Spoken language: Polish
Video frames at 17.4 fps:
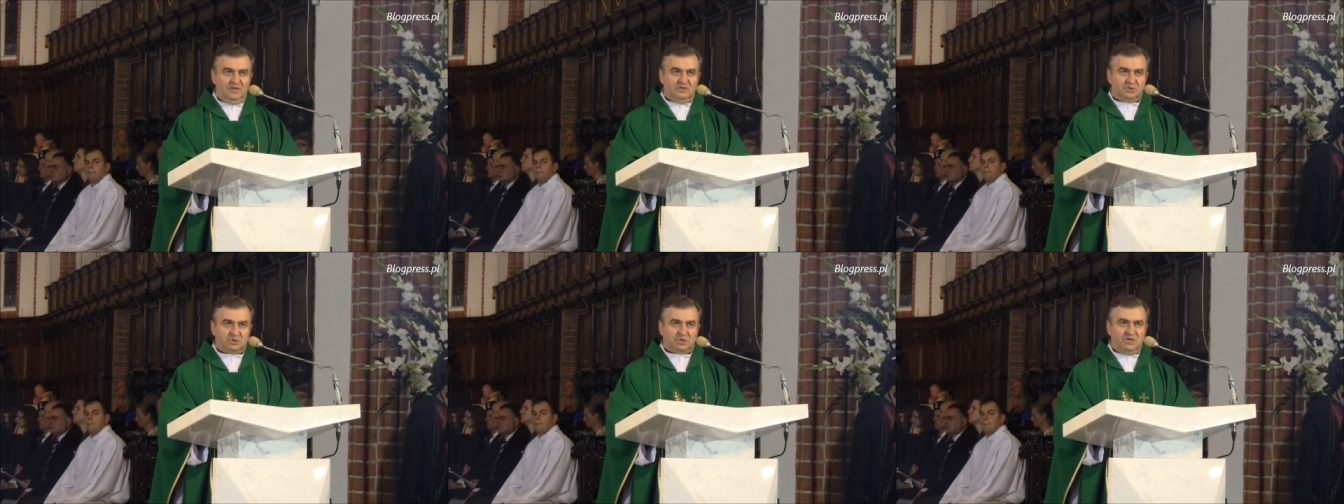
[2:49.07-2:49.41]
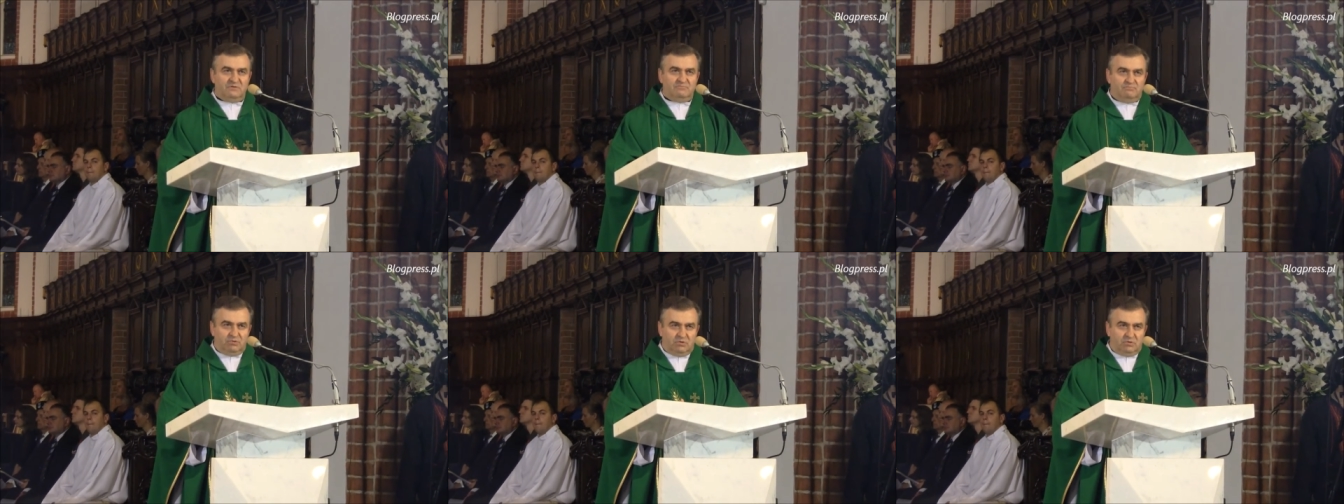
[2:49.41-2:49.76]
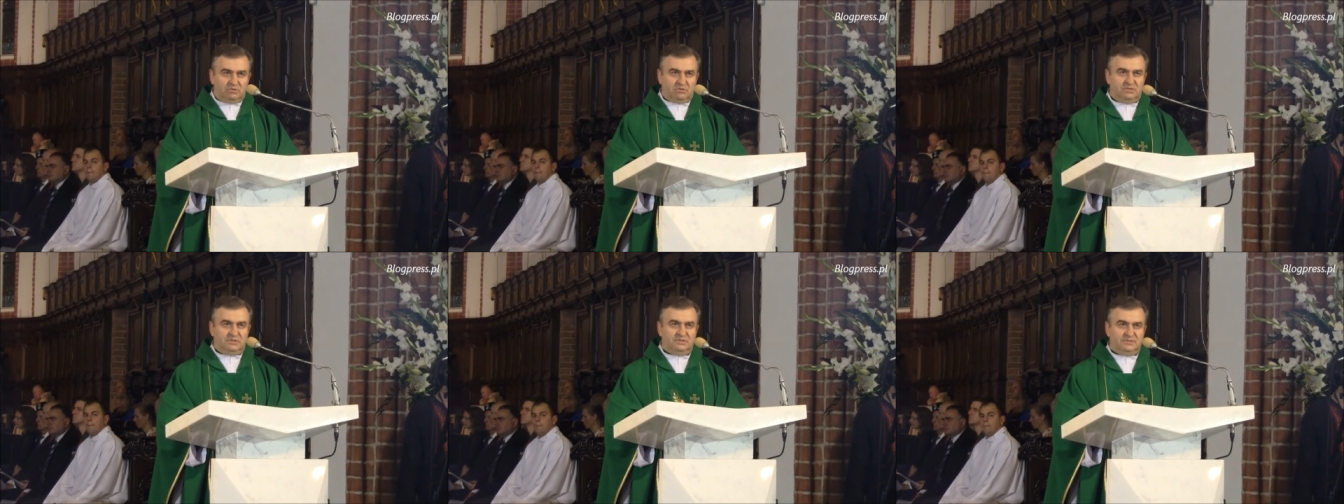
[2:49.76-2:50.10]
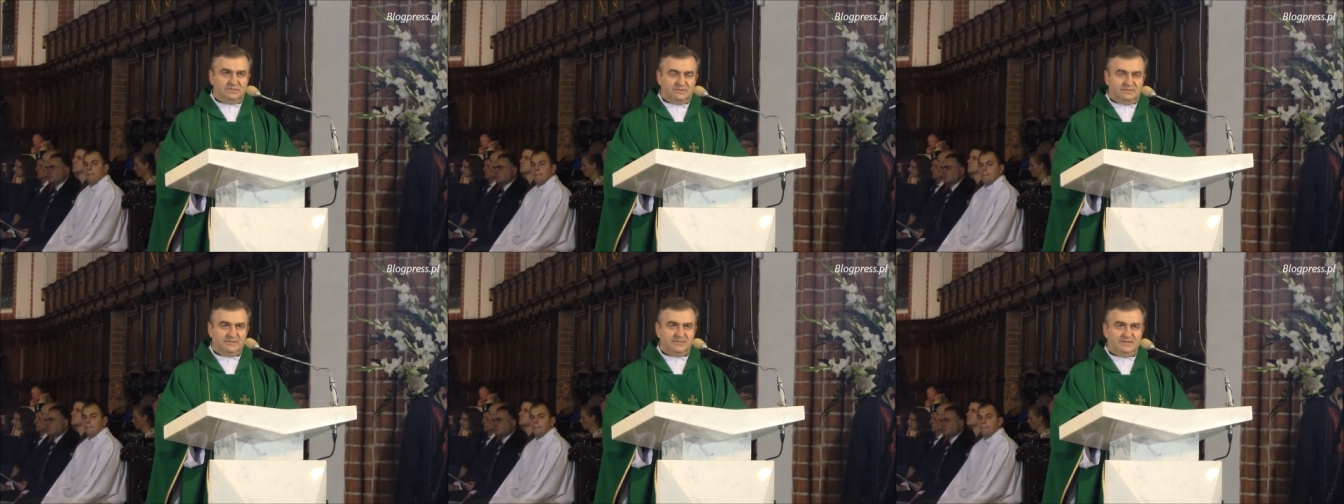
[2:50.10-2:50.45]
że Bóg
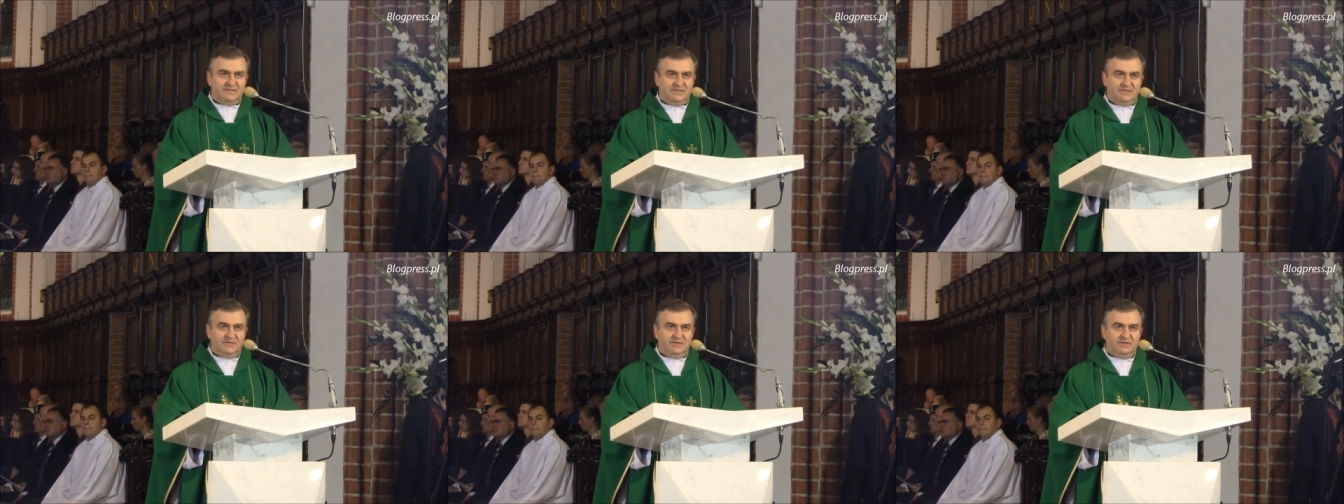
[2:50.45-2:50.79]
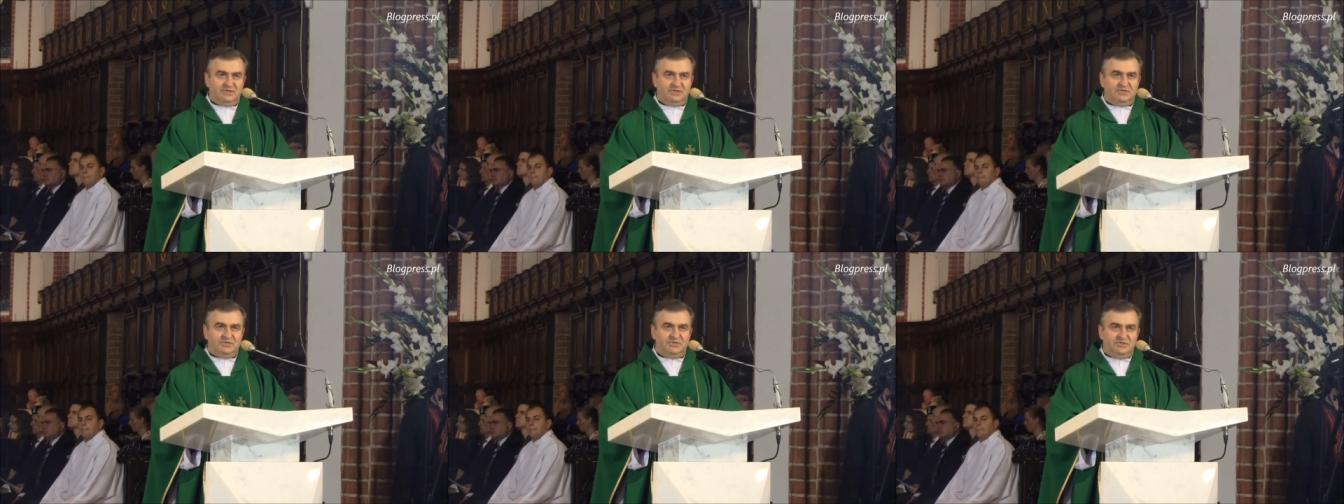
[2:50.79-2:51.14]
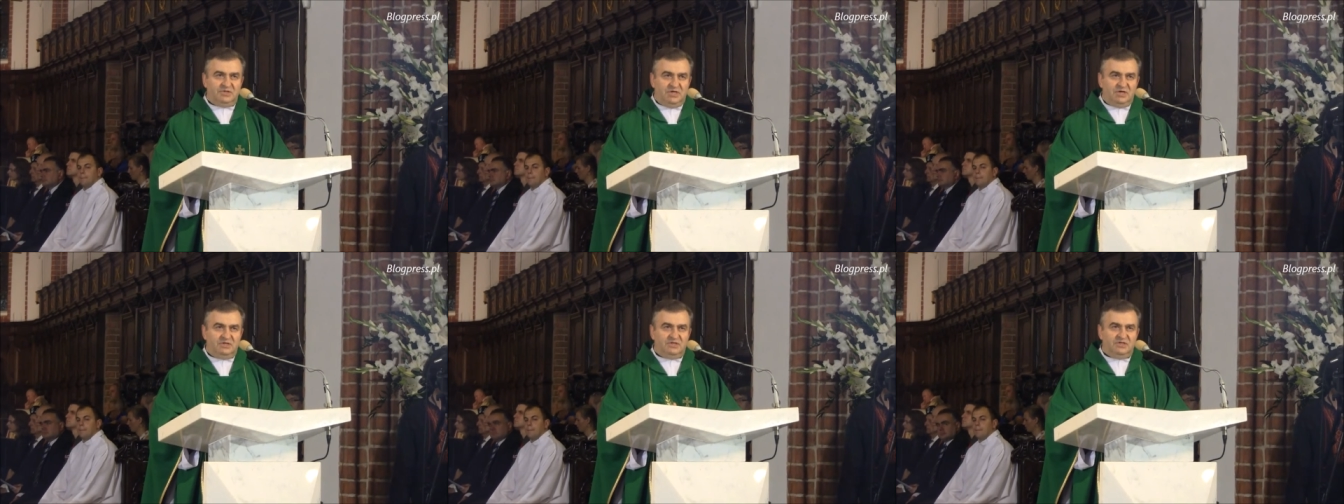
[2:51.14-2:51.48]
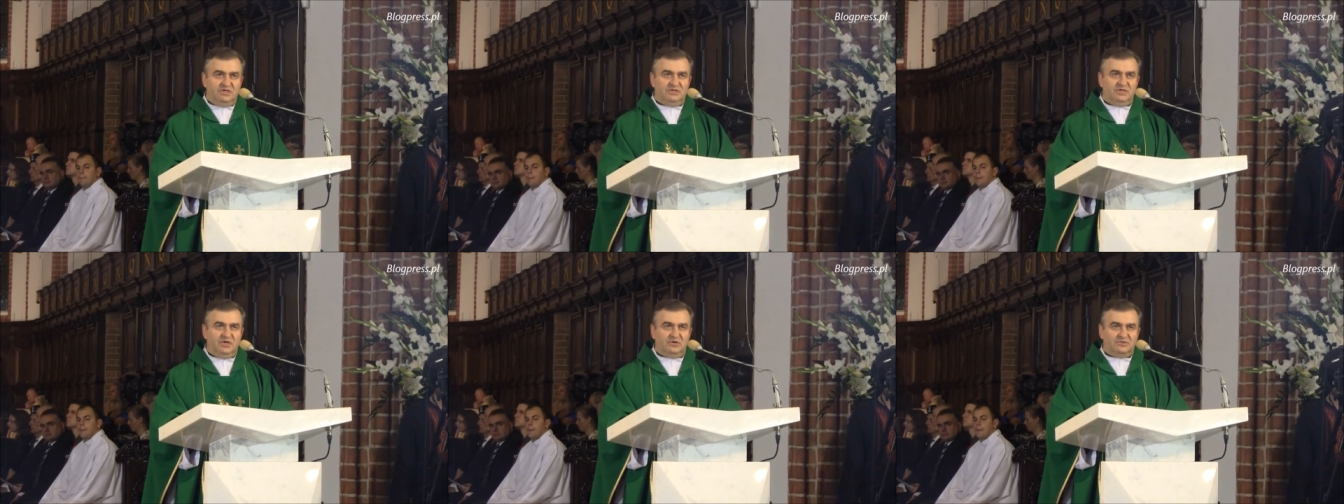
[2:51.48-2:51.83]

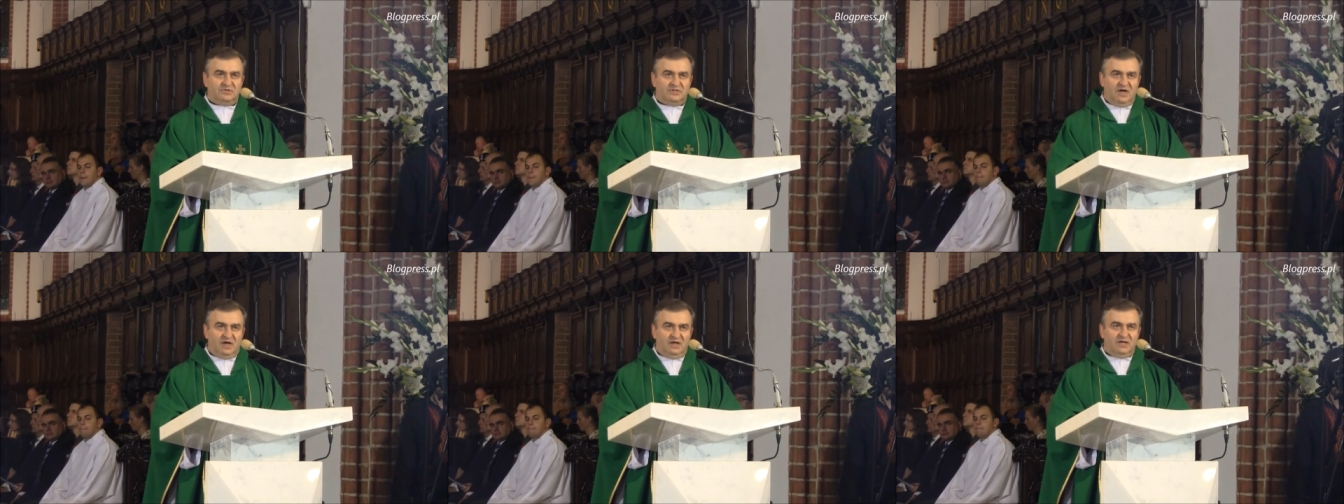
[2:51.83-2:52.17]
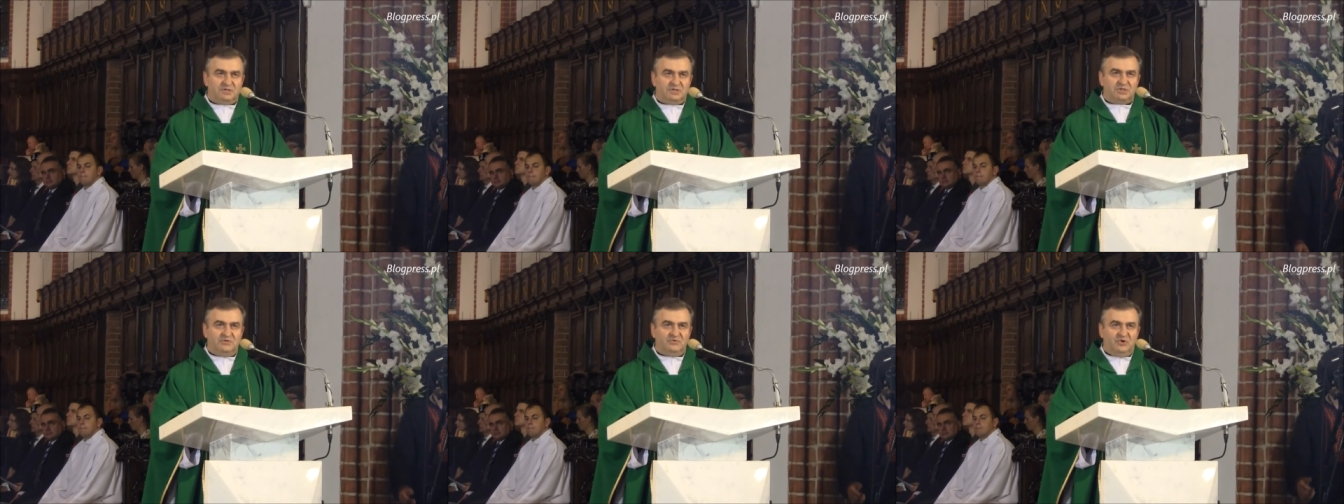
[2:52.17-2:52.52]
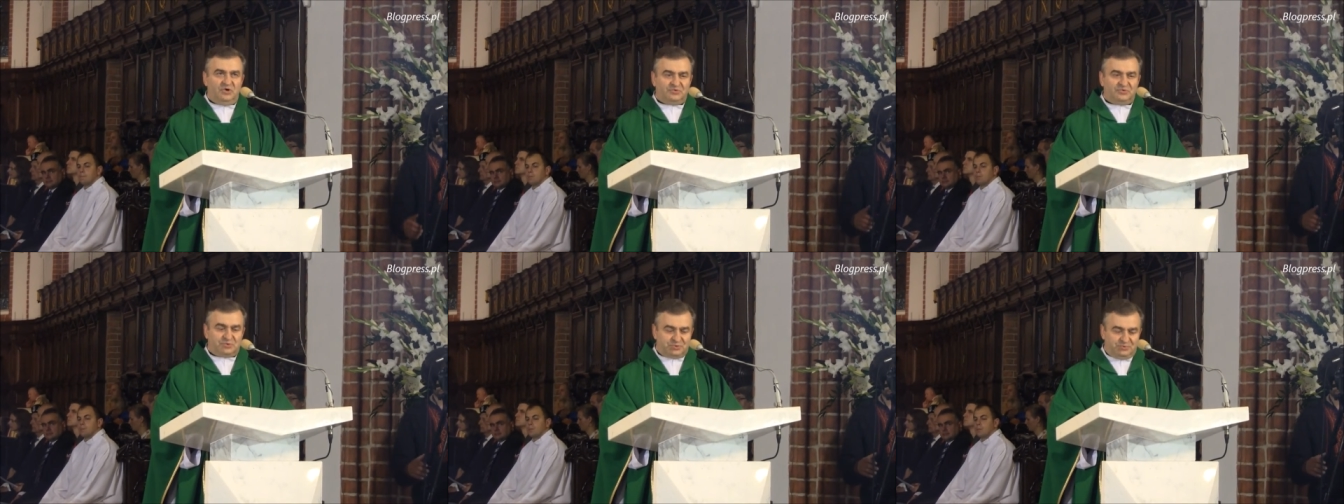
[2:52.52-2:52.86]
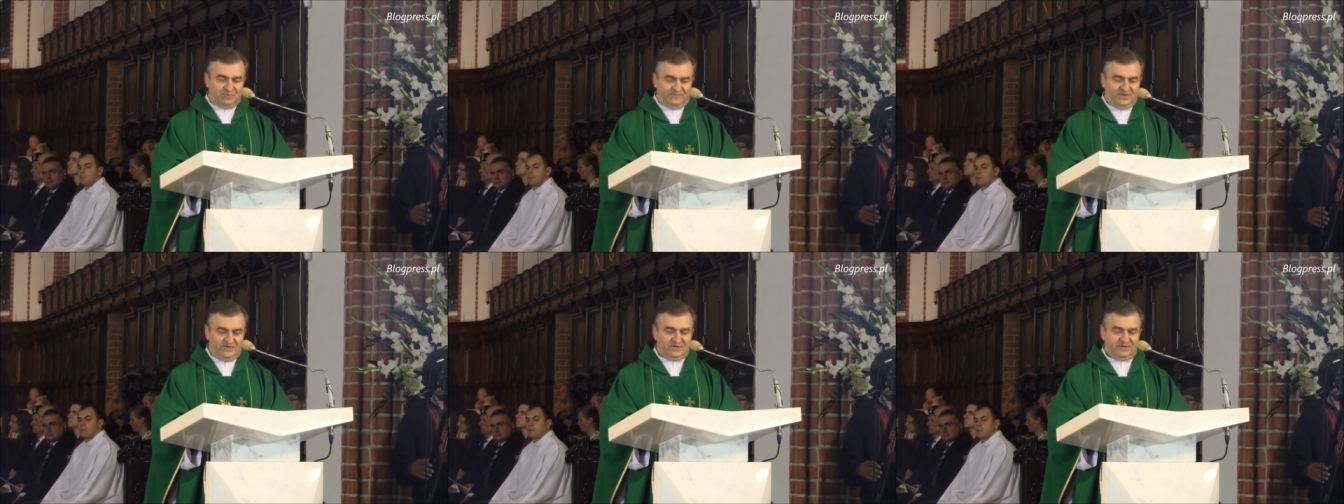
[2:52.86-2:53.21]
nigdy nie oddala się od
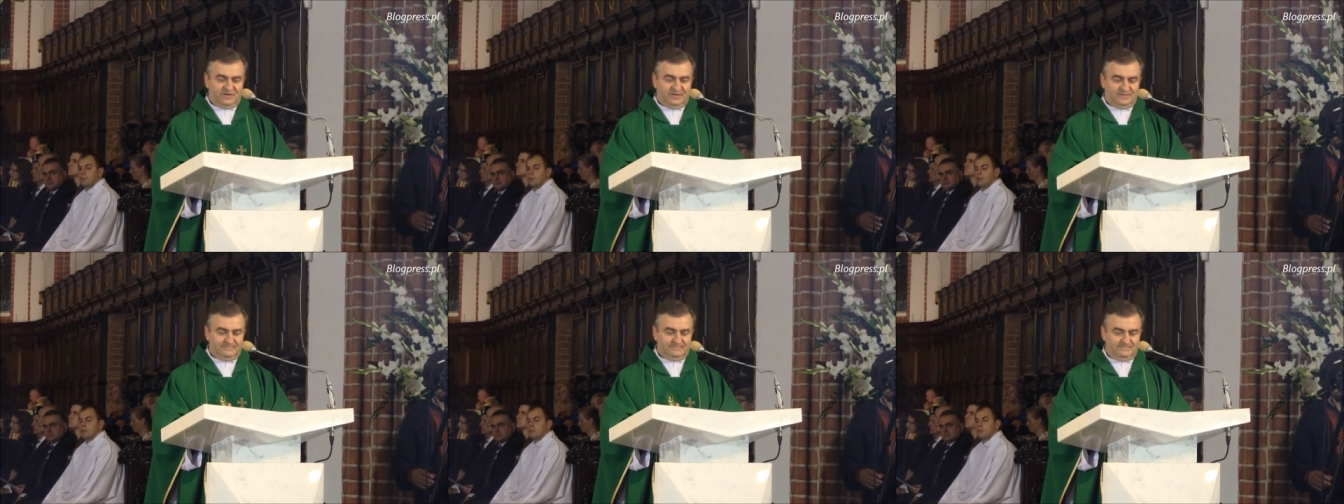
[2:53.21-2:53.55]
człowieka.